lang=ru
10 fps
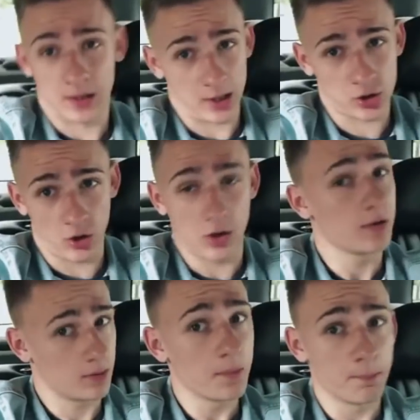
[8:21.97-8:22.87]
Хорошо.
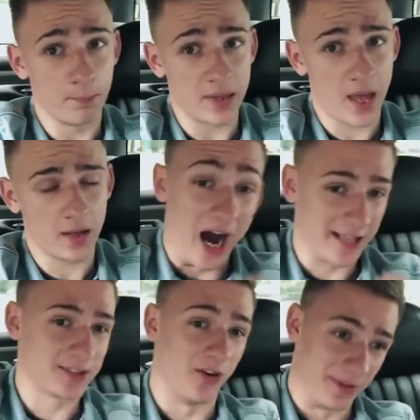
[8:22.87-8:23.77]
Бьен. А
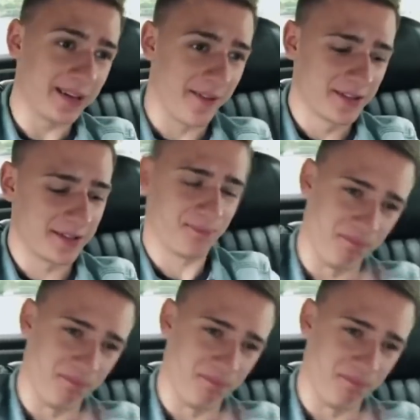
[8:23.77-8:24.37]
это слово мне нравится.